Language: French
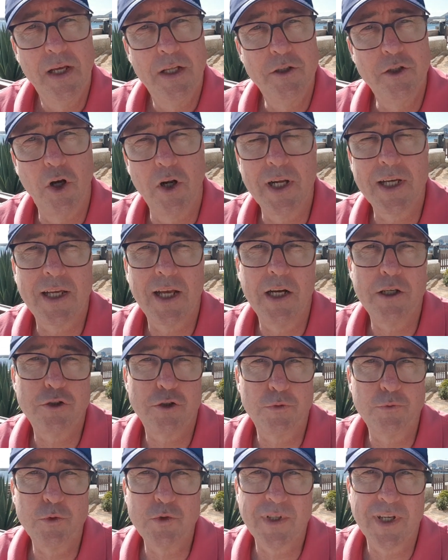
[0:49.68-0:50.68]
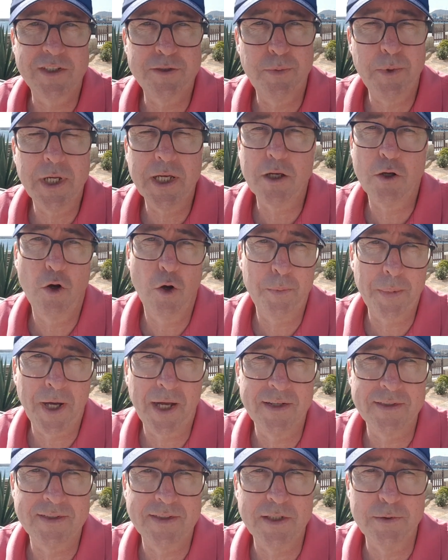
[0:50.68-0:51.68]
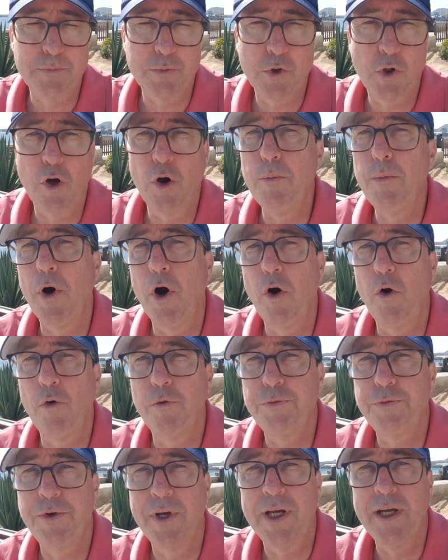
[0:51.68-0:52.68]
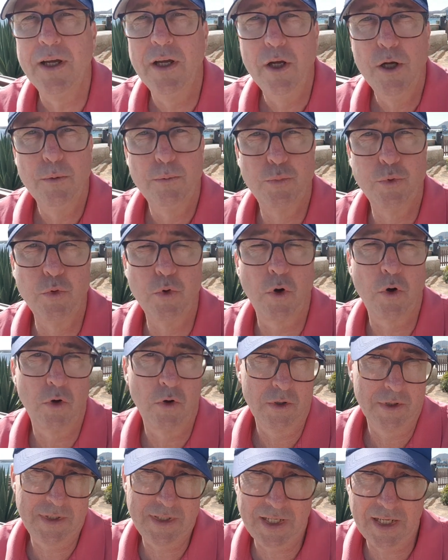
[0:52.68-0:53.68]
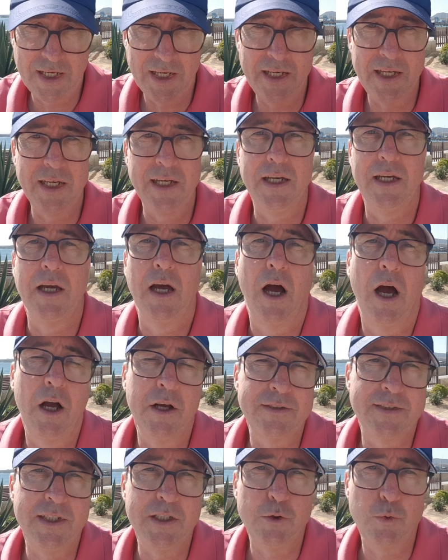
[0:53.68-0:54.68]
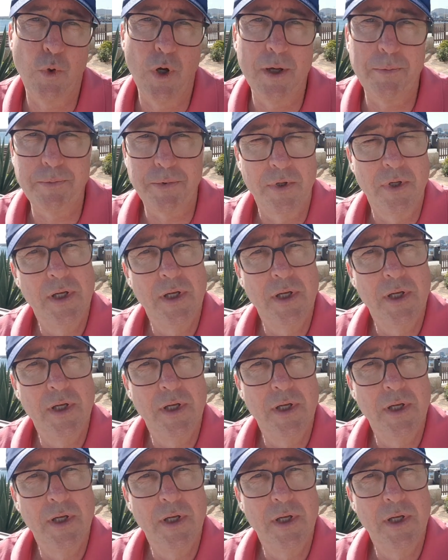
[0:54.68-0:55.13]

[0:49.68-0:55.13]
dans lesquelles je vous explique le principe, comment on fait pour créer un site web